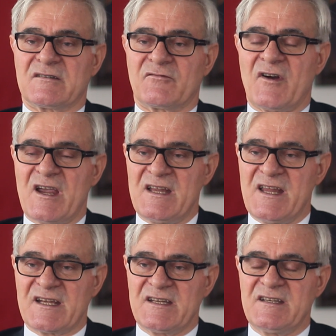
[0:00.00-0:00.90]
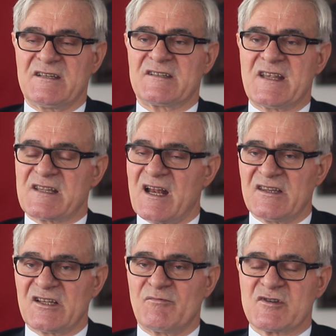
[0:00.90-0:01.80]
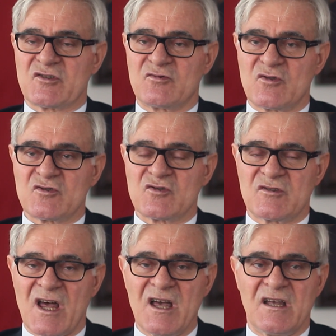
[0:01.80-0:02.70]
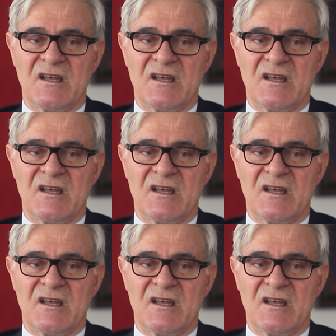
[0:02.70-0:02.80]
faillerinin cezalandırılması konusunda